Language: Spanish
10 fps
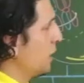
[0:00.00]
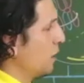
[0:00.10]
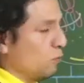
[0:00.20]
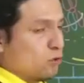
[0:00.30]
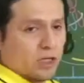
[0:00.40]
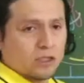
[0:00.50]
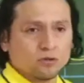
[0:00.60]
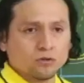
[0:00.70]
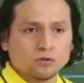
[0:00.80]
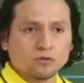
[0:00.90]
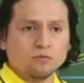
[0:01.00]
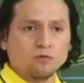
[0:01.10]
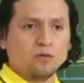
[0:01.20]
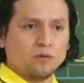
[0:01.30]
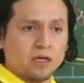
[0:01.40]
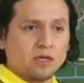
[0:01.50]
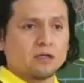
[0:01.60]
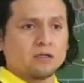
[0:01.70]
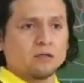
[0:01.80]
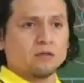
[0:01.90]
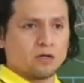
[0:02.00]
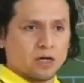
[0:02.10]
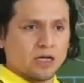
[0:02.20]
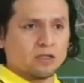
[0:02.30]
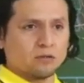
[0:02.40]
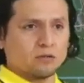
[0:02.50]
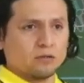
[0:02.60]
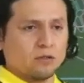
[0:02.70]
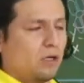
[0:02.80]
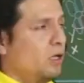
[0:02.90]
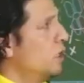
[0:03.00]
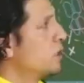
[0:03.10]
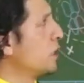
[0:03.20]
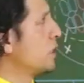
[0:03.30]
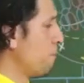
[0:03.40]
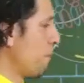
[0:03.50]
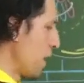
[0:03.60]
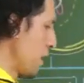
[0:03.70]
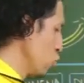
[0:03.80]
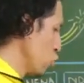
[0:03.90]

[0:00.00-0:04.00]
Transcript: muchachos. Muy bien, correcto. Se separan los